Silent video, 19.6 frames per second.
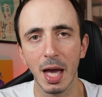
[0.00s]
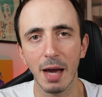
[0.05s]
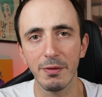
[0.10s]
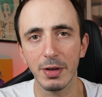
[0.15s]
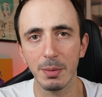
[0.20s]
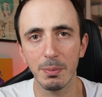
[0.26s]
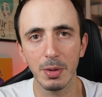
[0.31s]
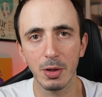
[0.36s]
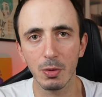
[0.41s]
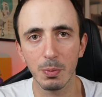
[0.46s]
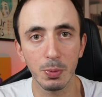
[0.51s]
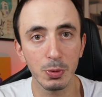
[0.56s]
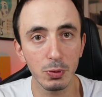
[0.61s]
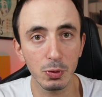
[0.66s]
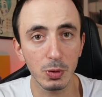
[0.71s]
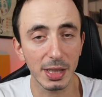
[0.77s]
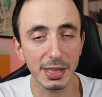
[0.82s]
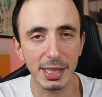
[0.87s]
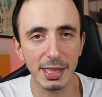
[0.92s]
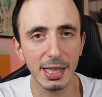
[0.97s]
avrebbero
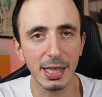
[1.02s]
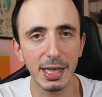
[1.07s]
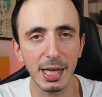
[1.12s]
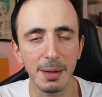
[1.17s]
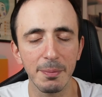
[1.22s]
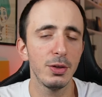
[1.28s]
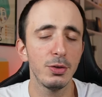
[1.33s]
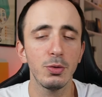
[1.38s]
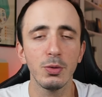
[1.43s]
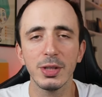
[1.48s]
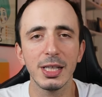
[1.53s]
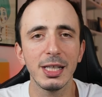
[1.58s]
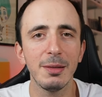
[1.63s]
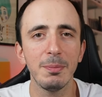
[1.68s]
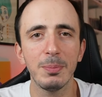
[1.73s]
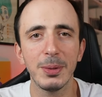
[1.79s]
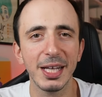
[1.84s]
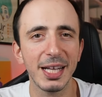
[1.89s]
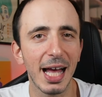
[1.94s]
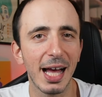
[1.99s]
potuto aderire tutti gli
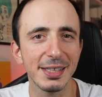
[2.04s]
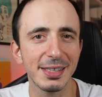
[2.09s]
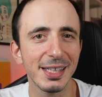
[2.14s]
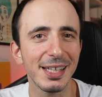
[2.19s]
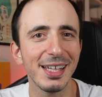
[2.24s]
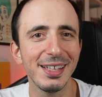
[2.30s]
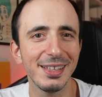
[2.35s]
impiegati